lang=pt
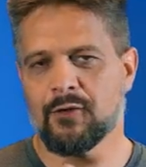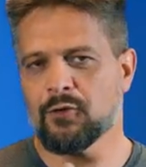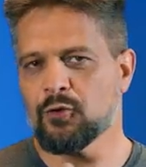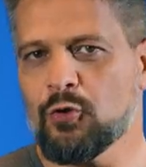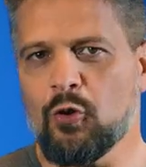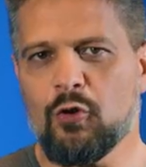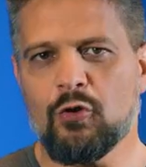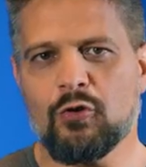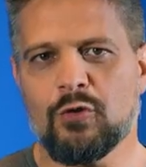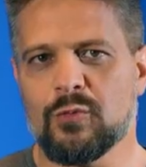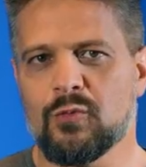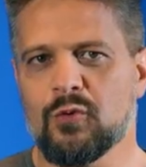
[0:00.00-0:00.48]

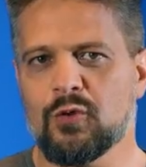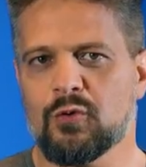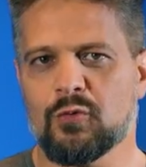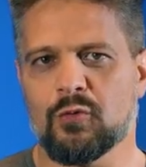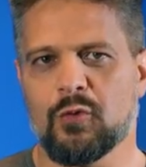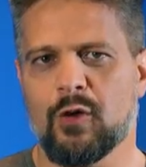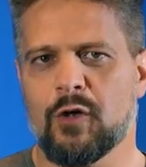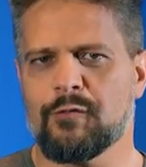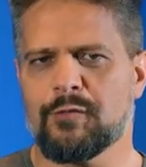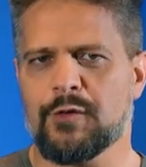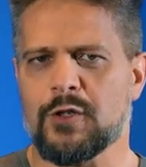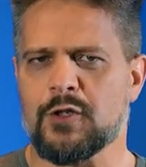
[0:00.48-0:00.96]
Todo
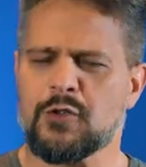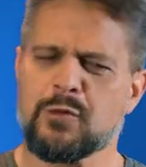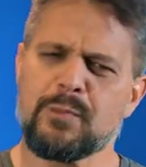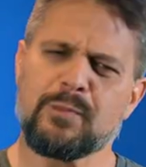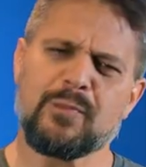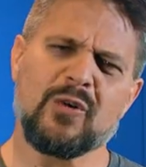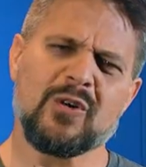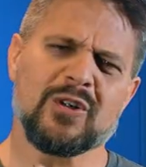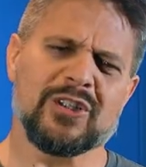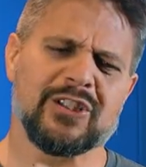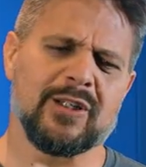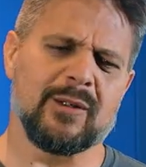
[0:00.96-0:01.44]
mundo ouve isso.
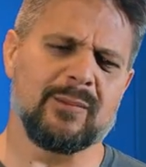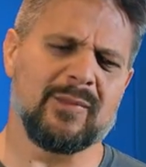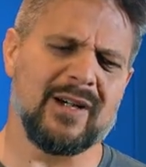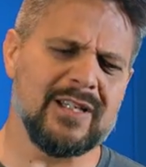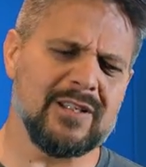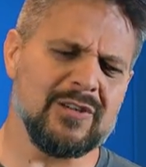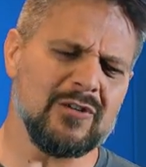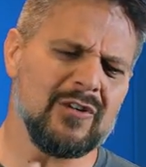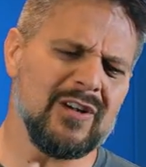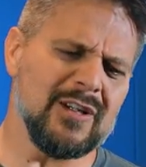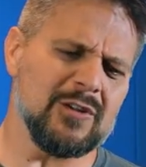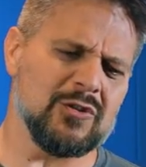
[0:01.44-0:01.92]
Poxa,
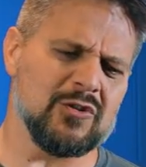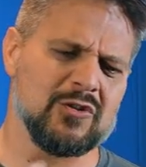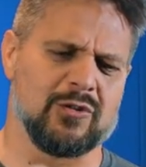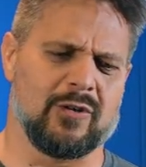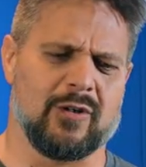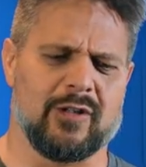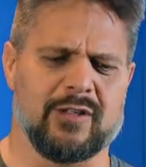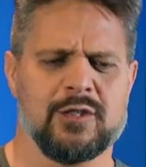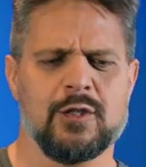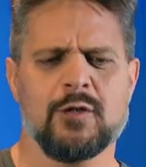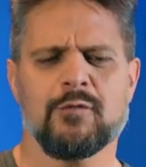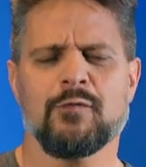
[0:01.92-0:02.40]
mas olha
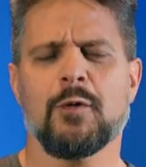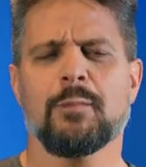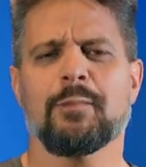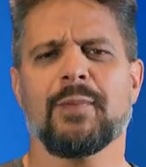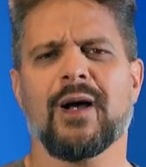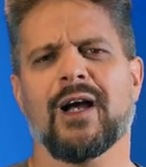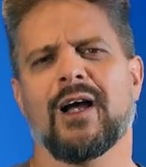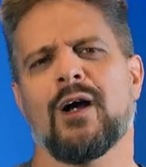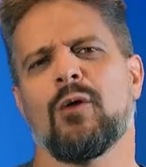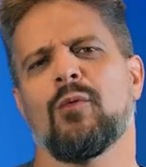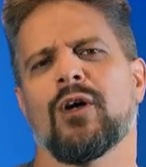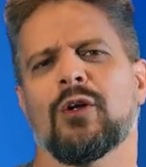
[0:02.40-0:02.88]
só, se eu vou
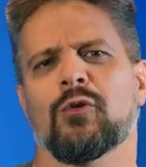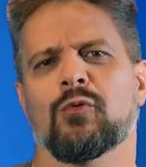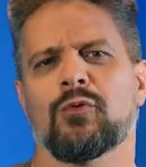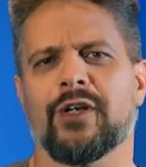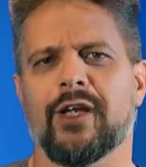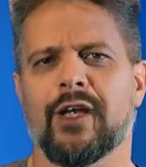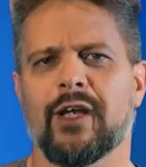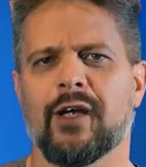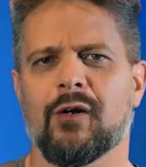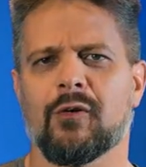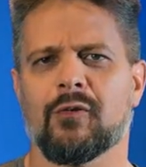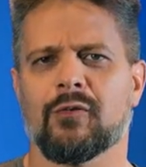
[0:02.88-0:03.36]
pagar um
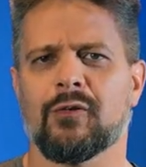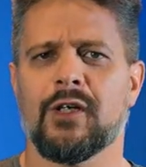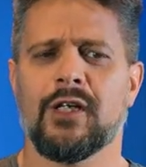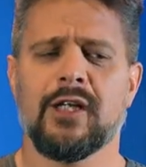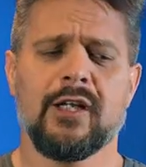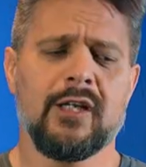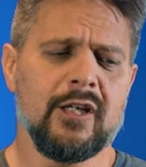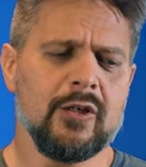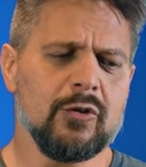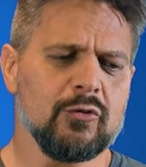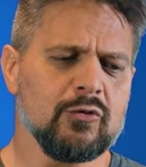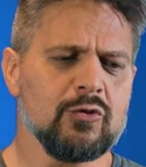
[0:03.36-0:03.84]
aluguel,
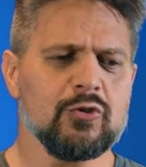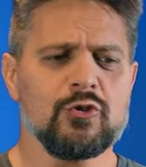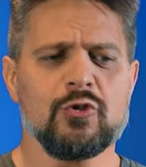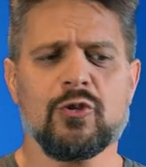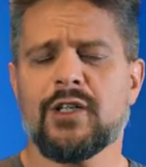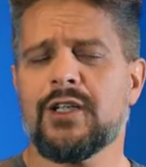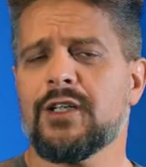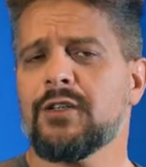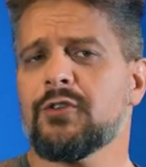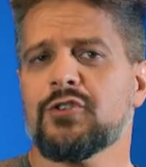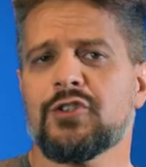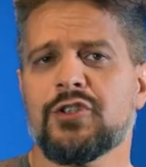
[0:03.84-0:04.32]
eu estou
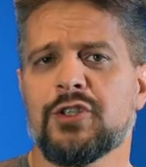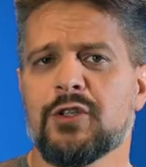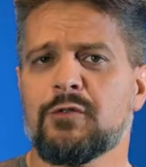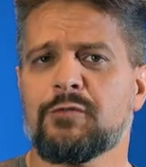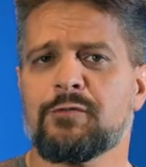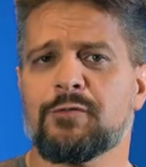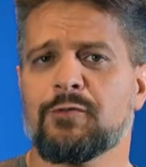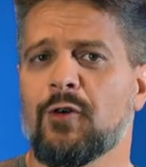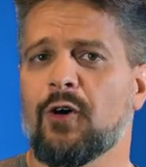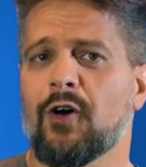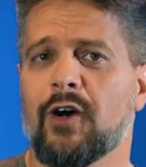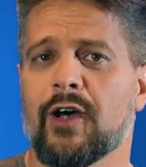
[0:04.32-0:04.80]
jogando dinheiro
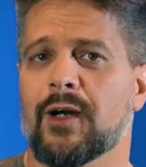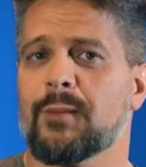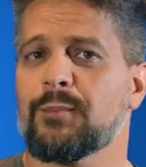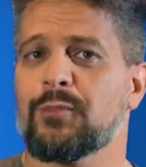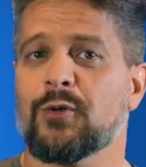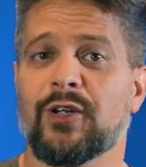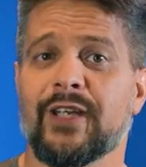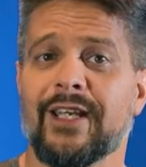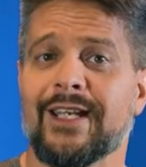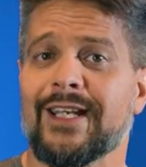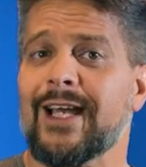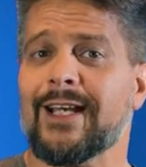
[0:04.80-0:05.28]
fora,
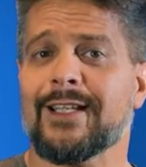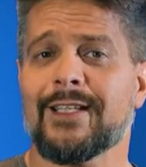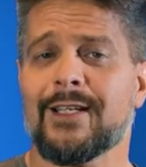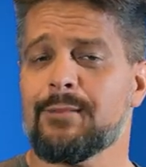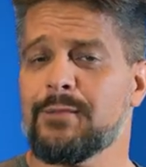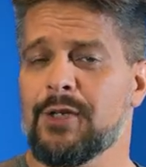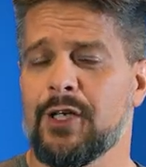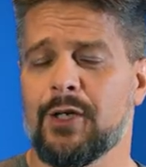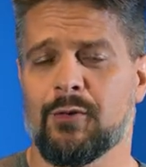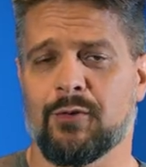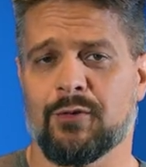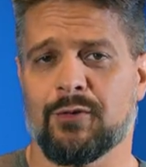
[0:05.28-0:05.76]
porque nada é
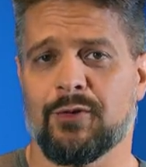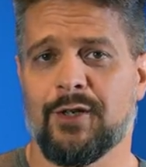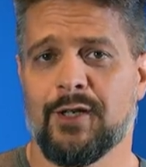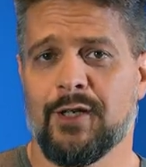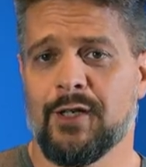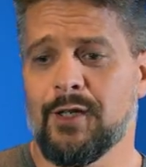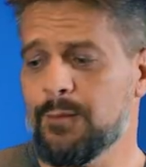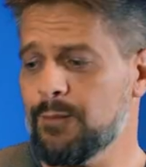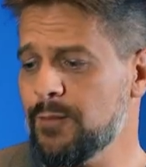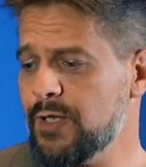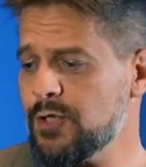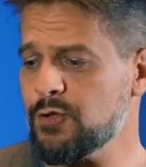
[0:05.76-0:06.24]
meu.
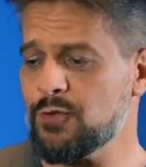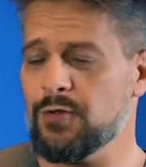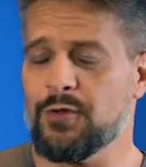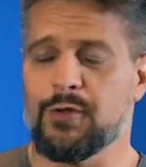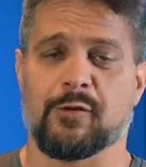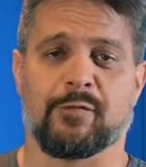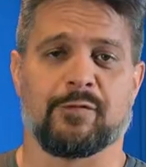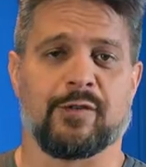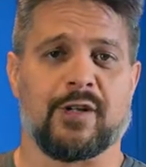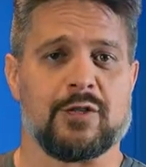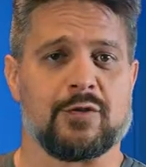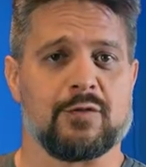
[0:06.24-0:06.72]
Mas quando
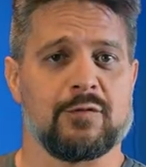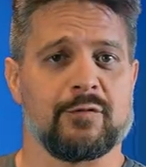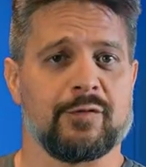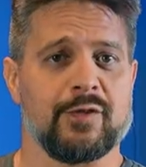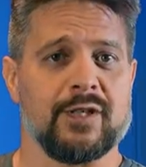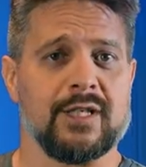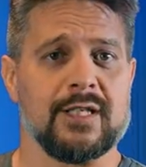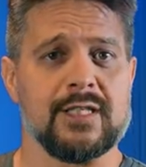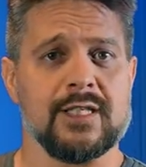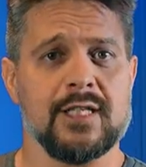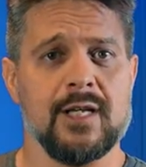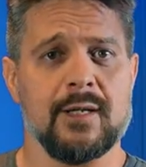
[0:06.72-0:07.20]
eu faço um
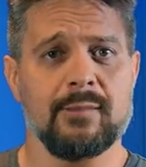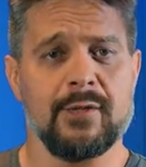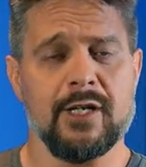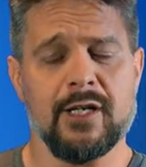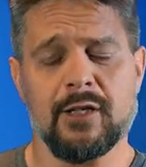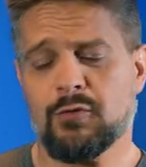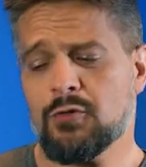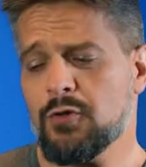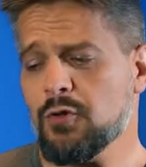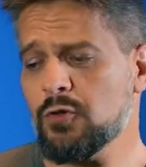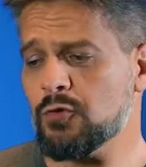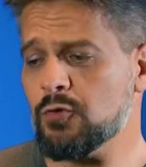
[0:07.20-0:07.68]

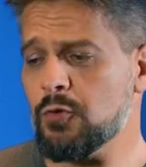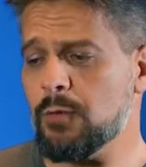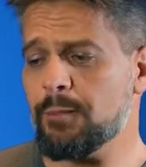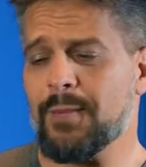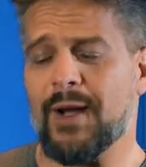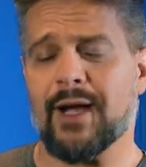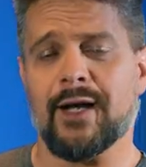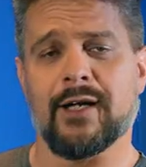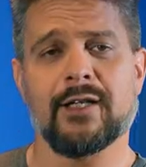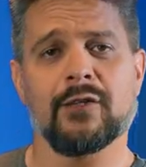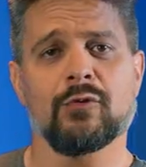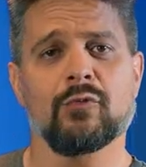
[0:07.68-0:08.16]
financiamento, eu estou
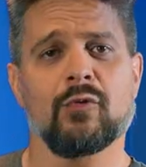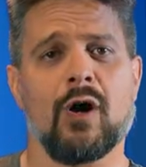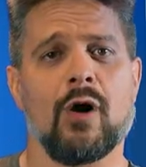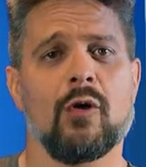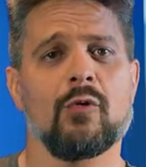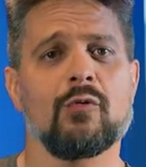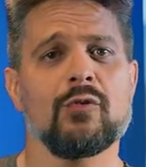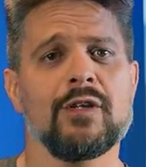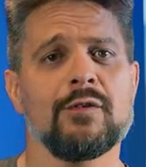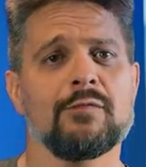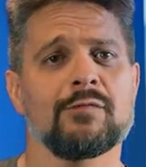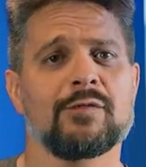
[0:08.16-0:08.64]
pagando
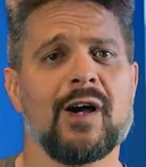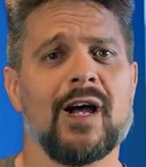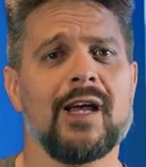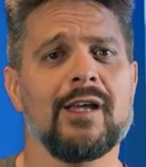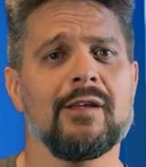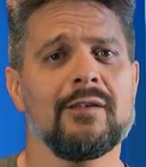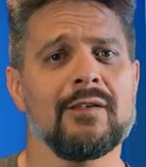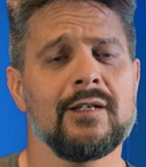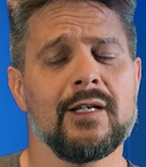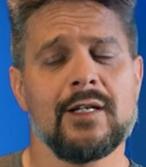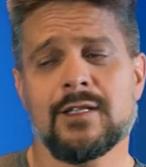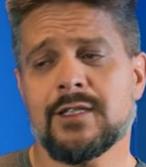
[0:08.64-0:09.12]
algo que
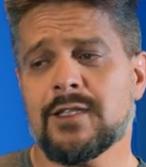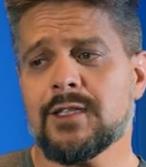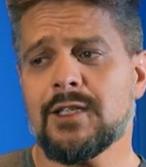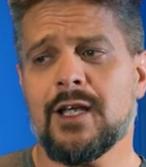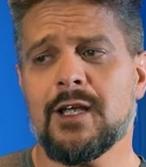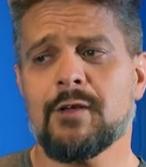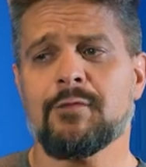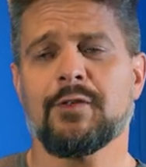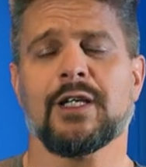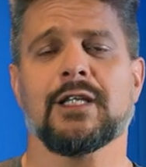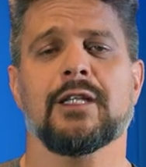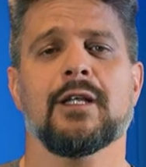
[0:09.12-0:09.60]
vai se
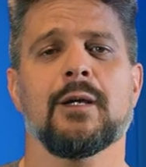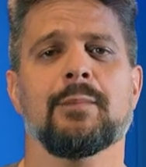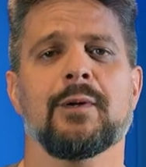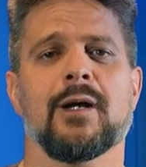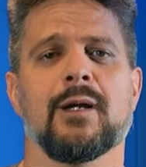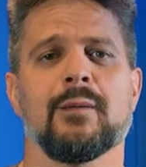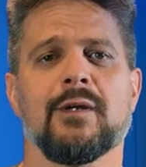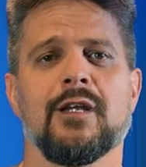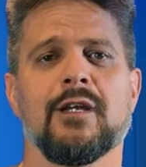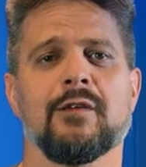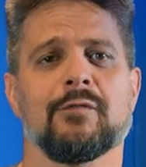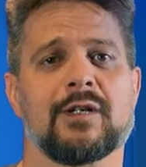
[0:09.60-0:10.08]
reverter
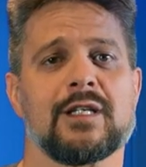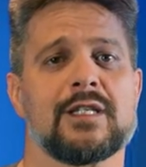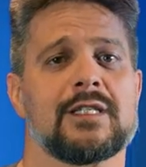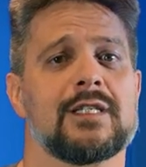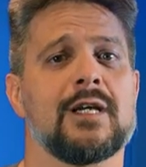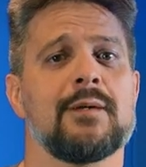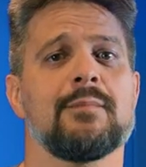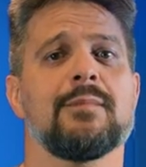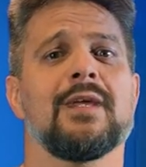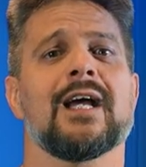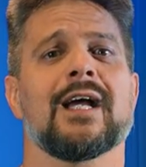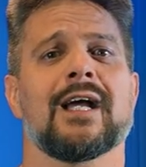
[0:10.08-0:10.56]
para mim, vai
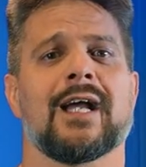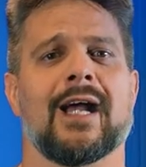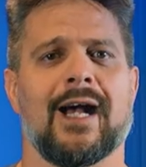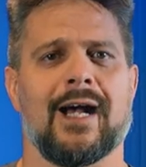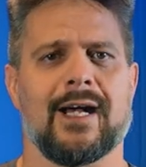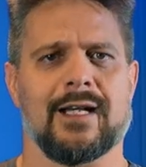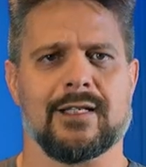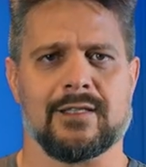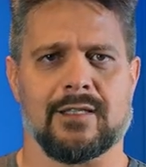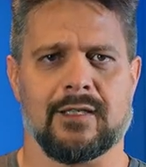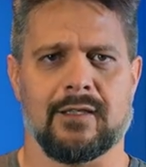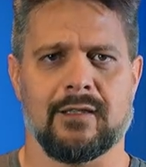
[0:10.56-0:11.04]
ser a minha
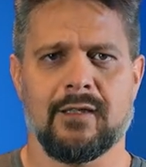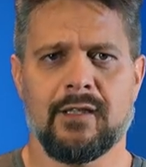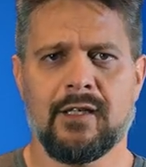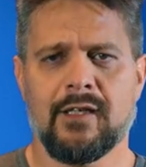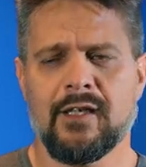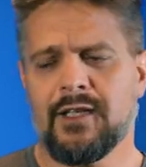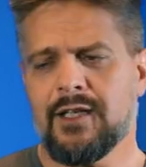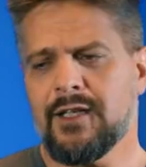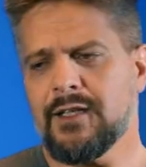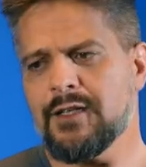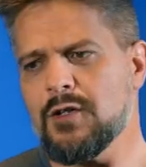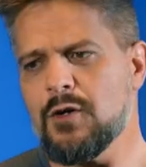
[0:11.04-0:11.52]
casa.
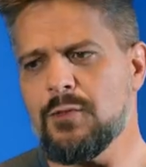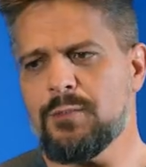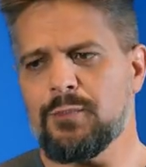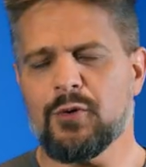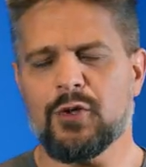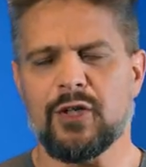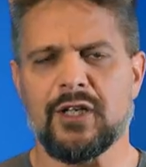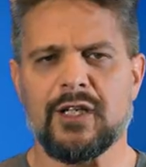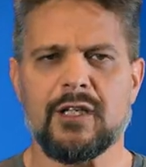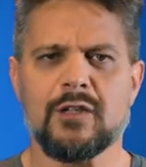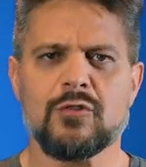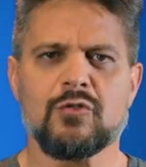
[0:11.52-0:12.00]
Então,
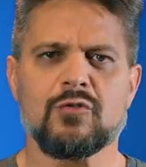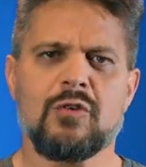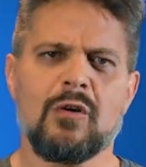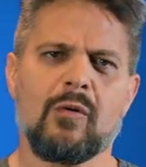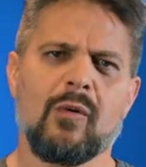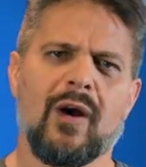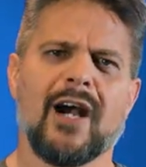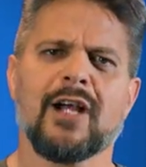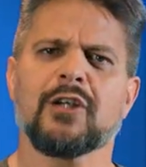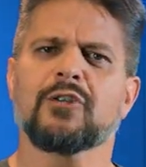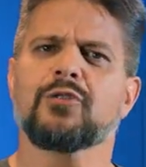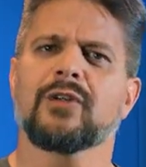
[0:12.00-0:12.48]
por isso,
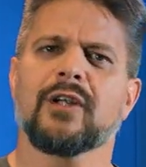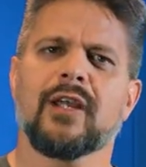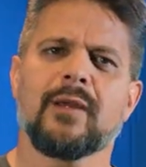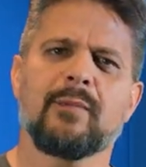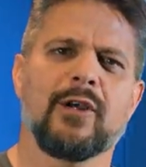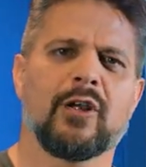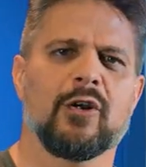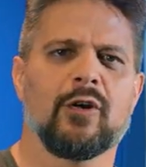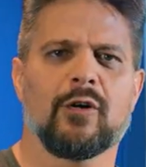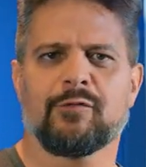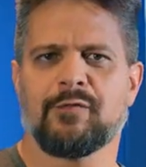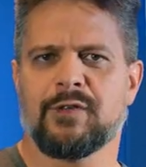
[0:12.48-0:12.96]
eu acho que é
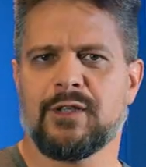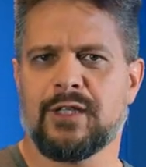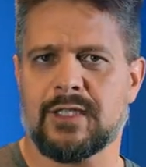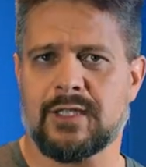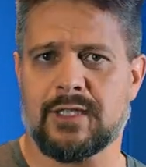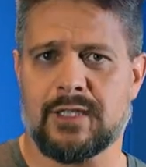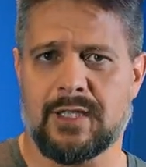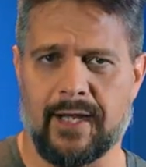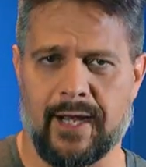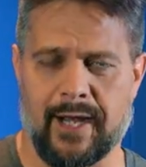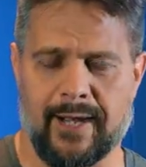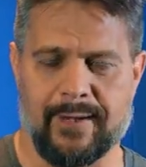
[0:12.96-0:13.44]
melhor
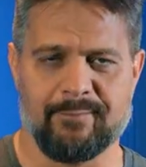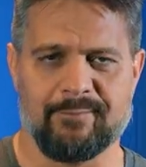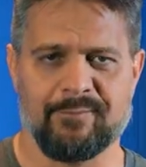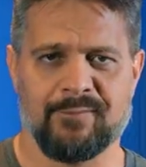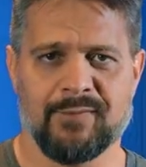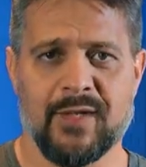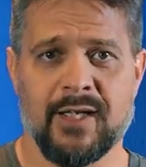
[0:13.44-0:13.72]
financiar.